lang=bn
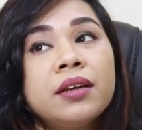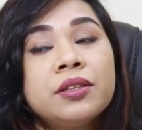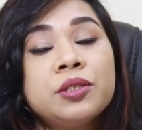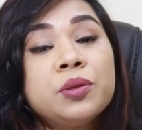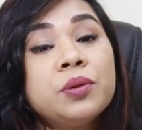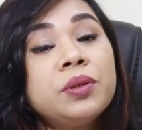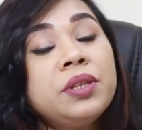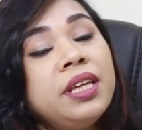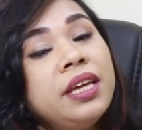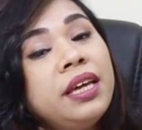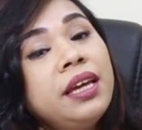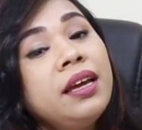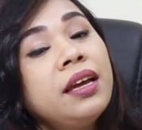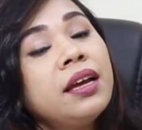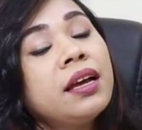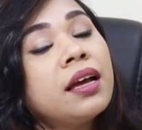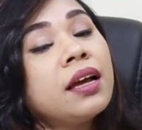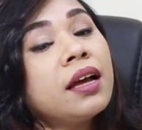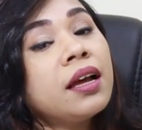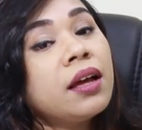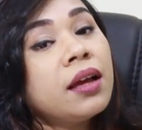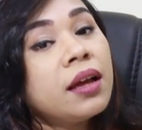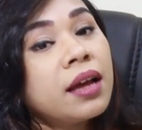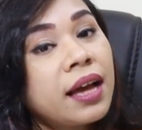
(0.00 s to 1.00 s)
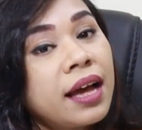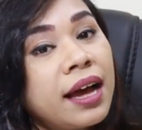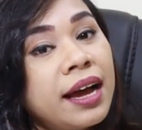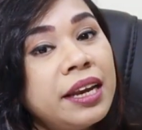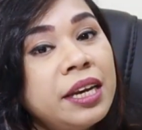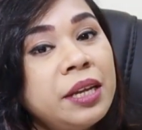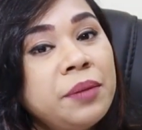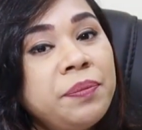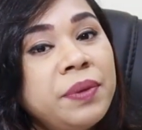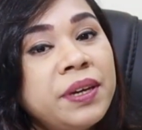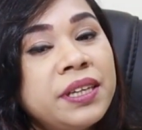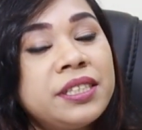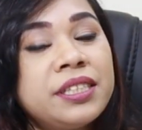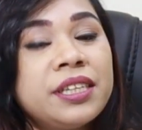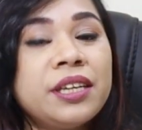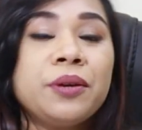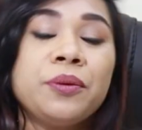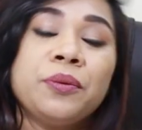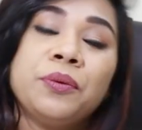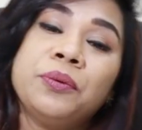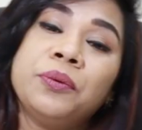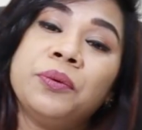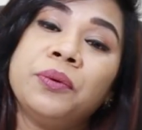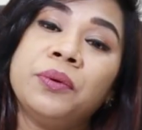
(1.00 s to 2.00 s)
যদি খালি পেটে
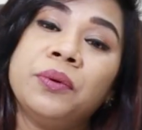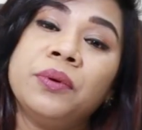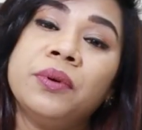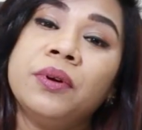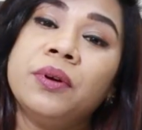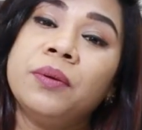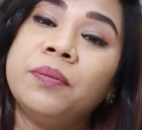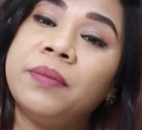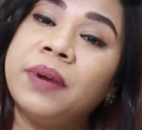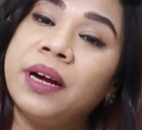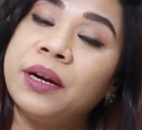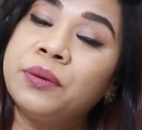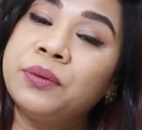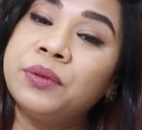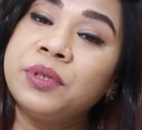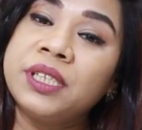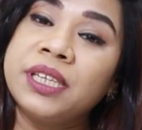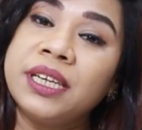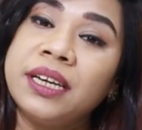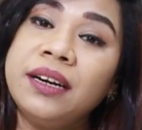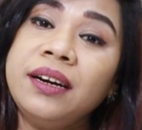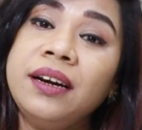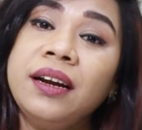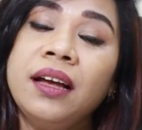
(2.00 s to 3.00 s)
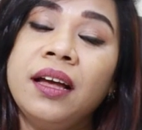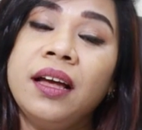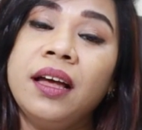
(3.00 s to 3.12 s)
কোনো মানুষের